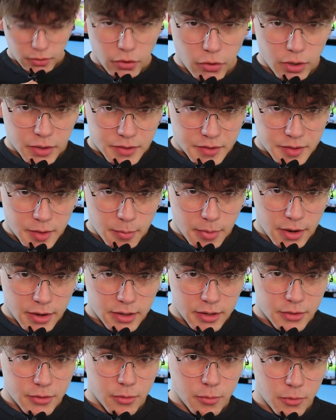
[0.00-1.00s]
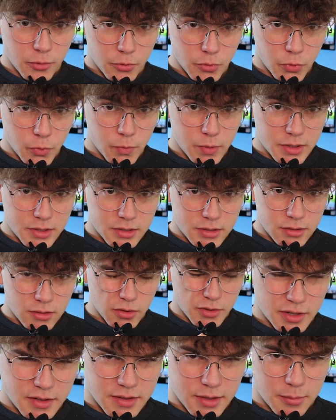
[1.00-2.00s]
D'ailleurs, n'hésitez pas à aller sur mon compte Twitch
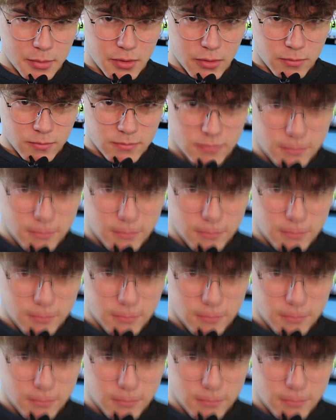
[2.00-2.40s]
en description.